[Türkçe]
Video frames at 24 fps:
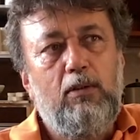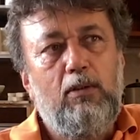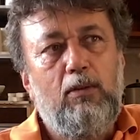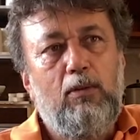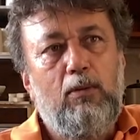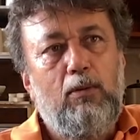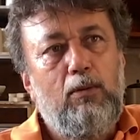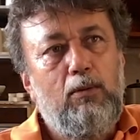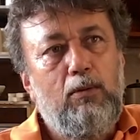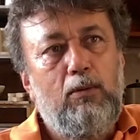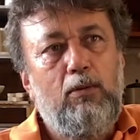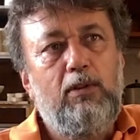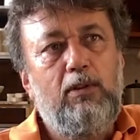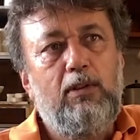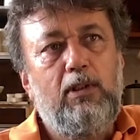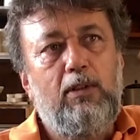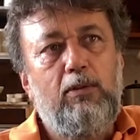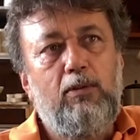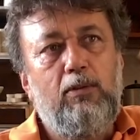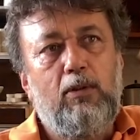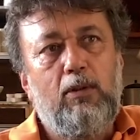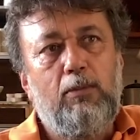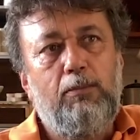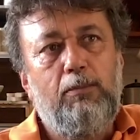olduğunu
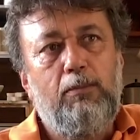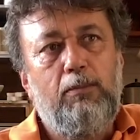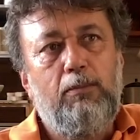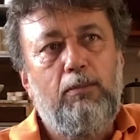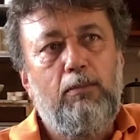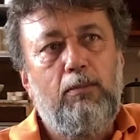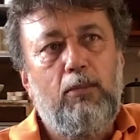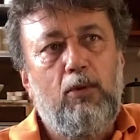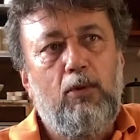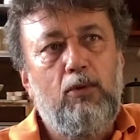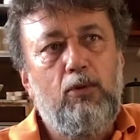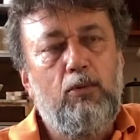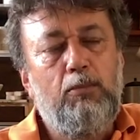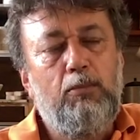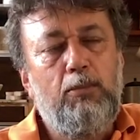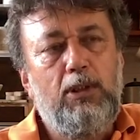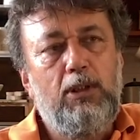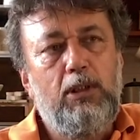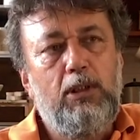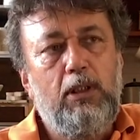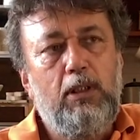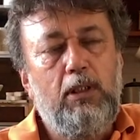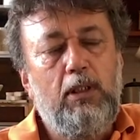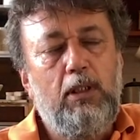sanıyorum Bodrum
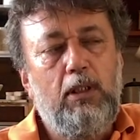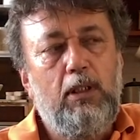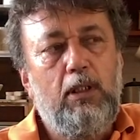için.